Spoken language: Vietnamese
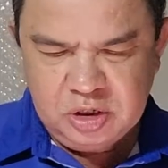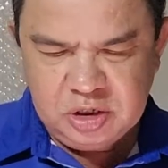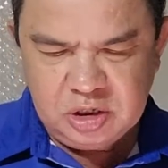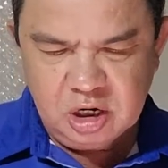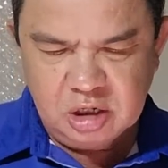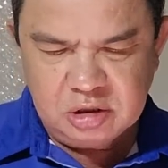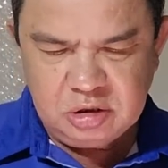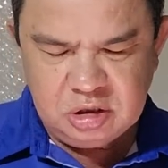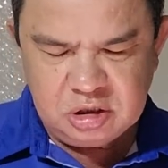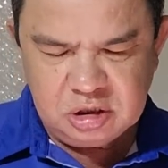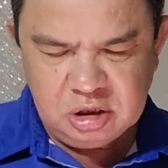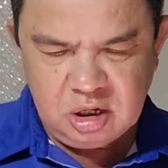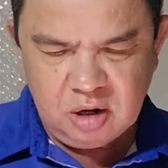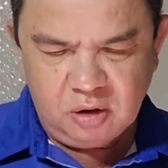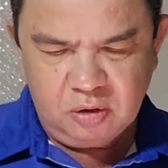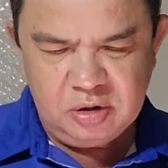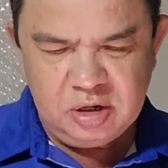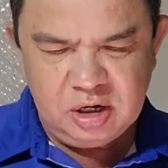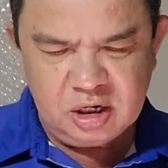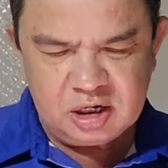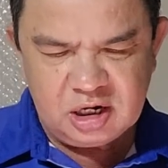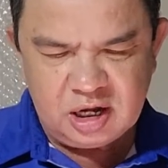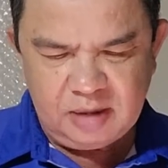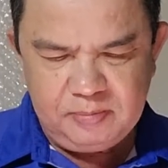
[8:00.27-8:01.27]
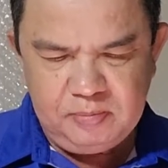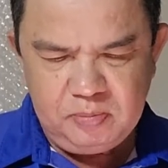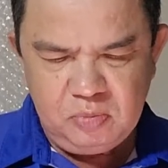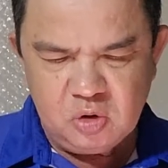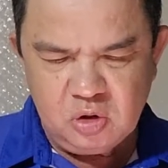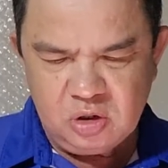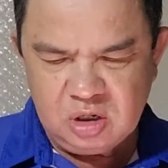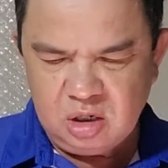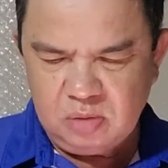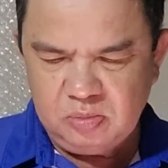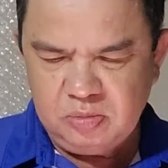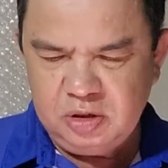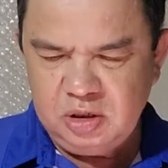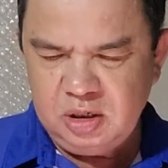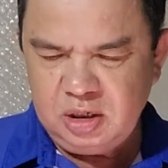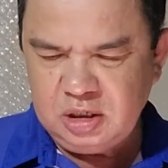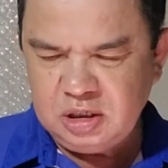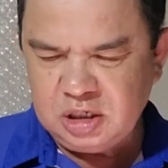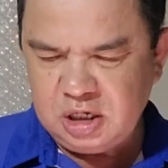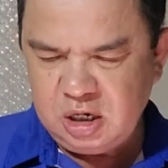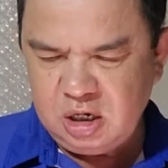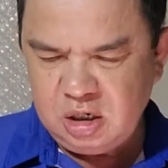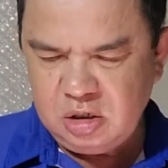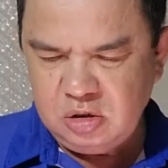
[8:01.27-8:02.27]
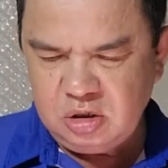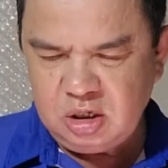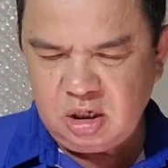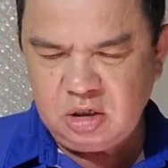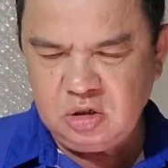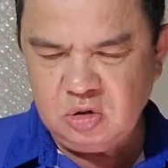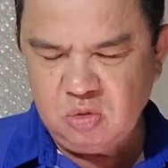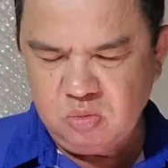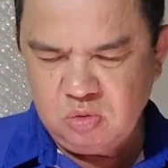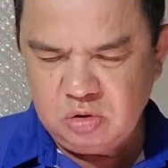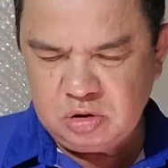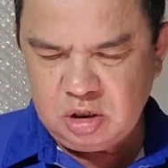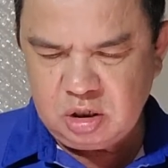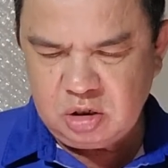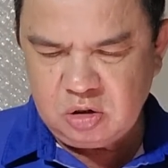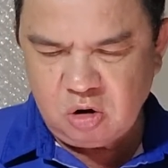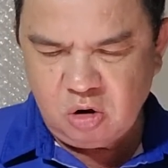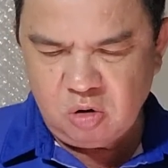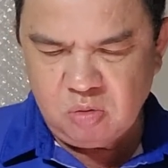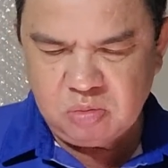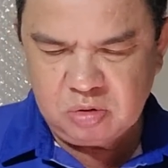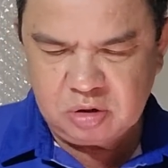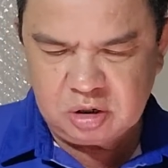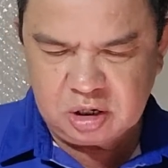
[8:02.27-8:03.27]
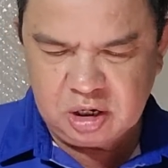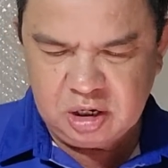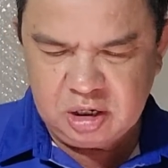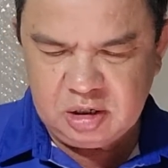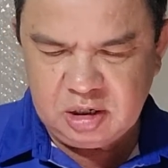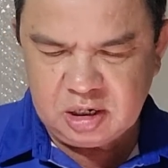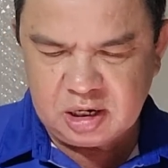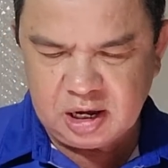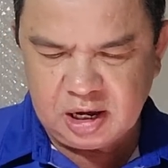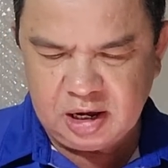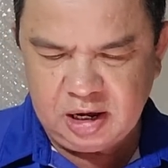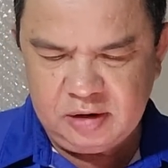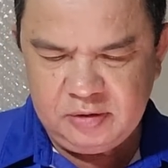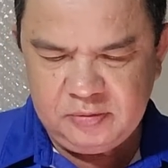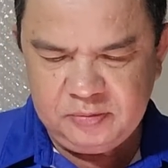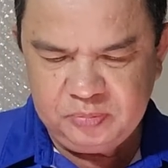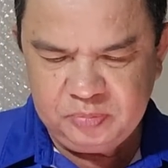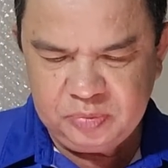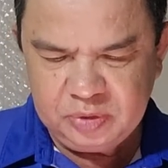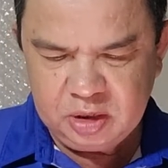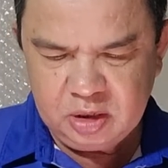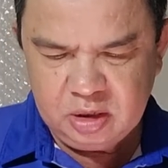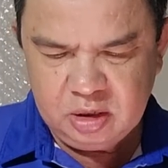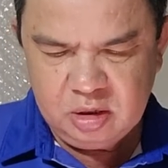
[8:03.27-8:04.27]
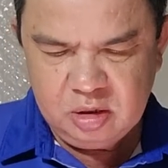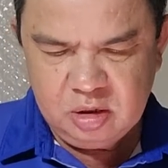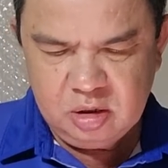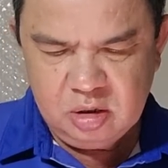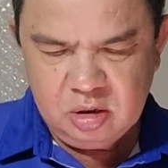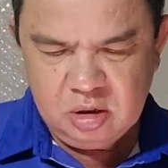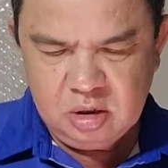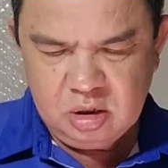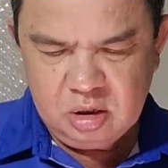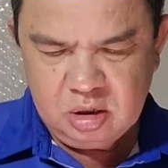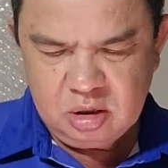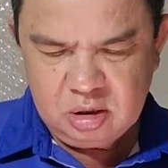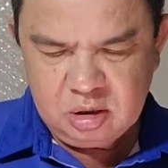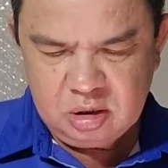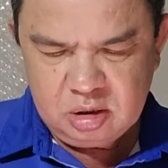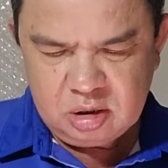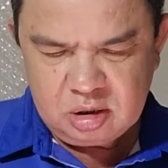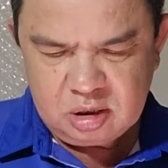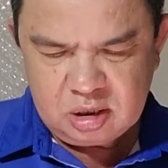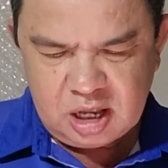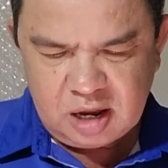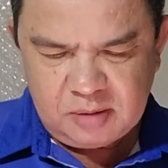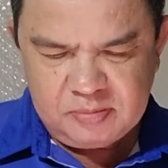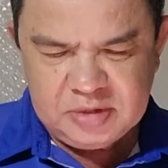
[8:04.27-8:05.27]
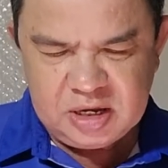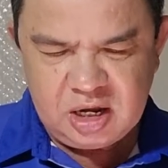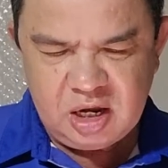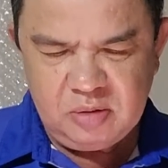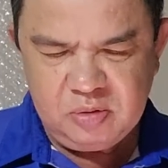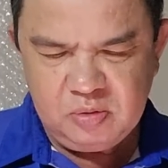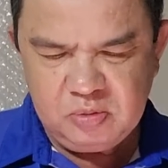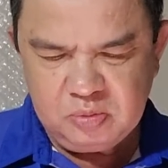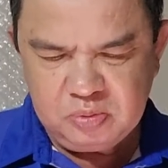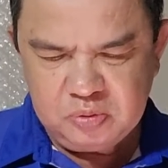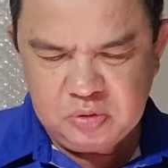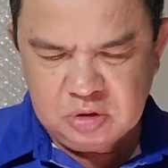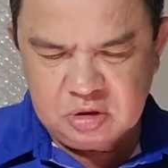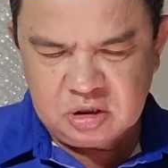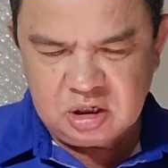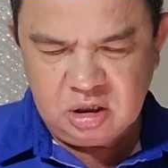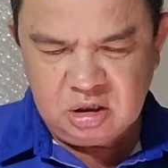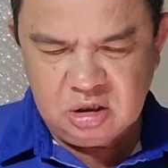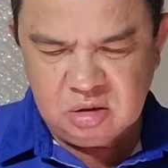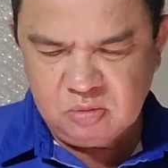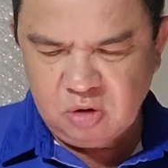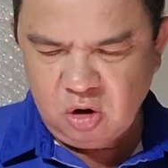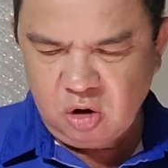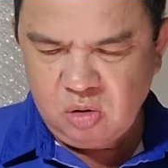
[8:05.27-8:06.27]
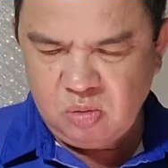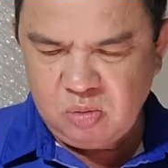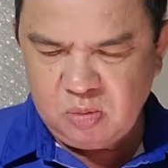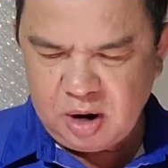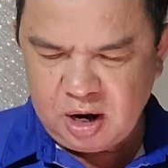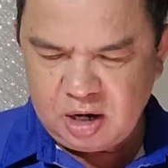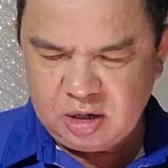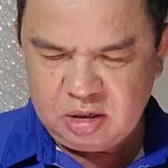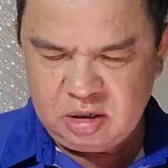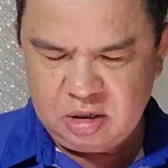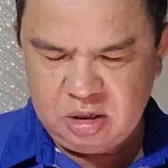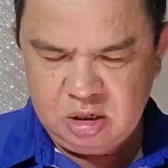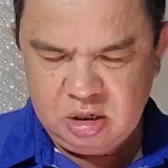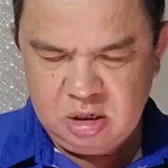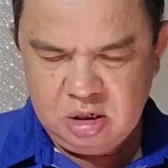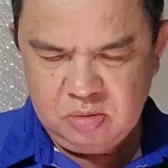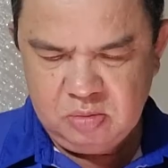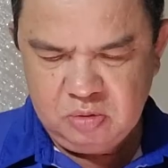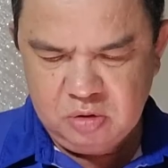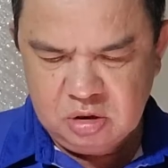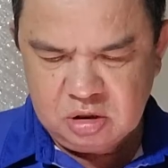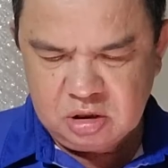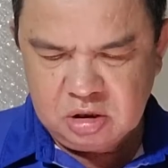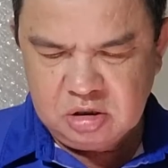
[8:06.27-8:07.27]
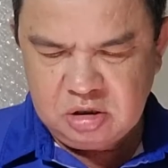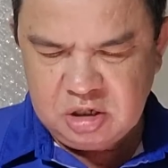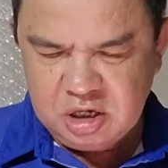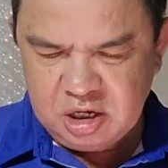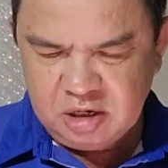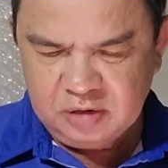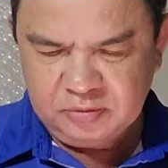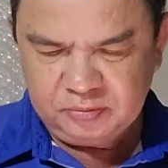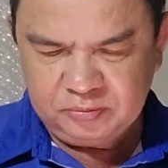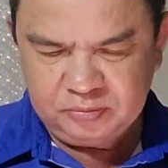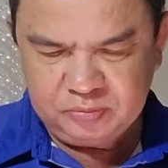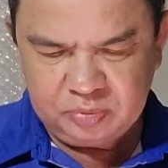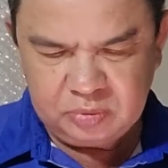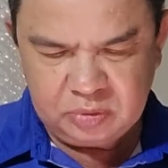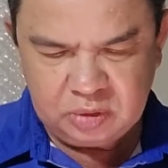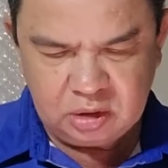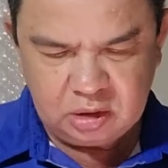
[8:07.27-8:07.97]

quy định sửa đổi đã cấm mọi hành vi lái xe dưới tác dụng của chất cồn kể cả tham gia phương tiện đường bộ bằng phương tiện gì